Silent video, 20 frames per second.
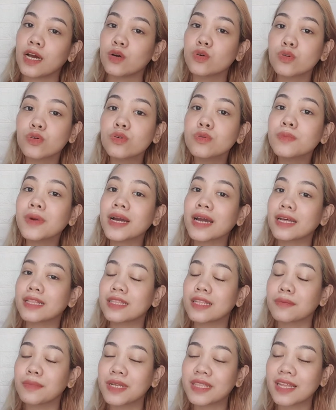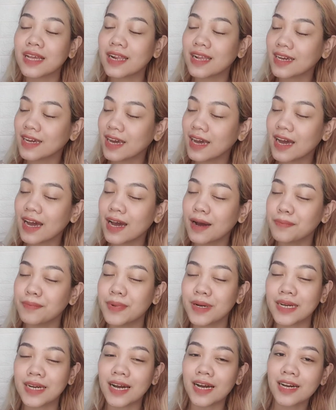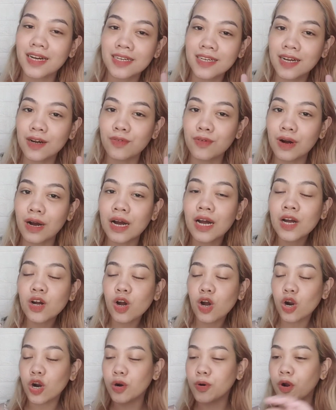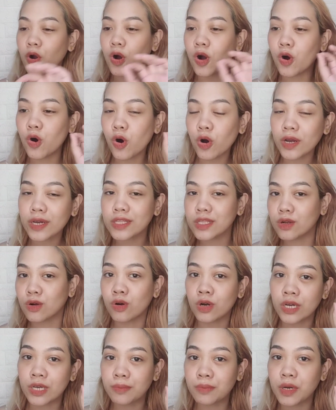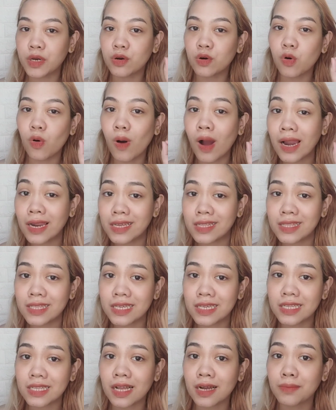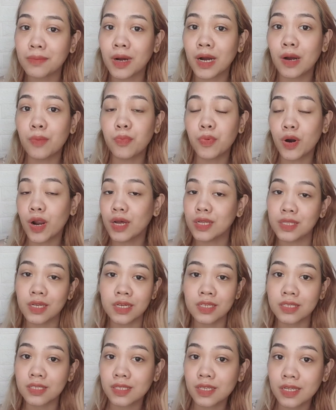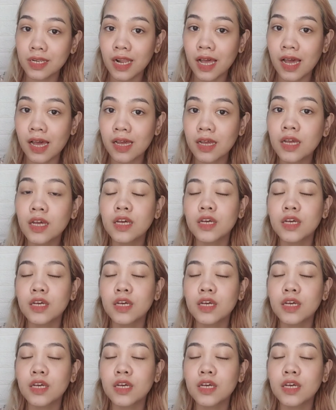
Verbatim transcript: kung maganda ba talaga ang pagkakagawa or okay na okay ba yung quality ng mga products nila.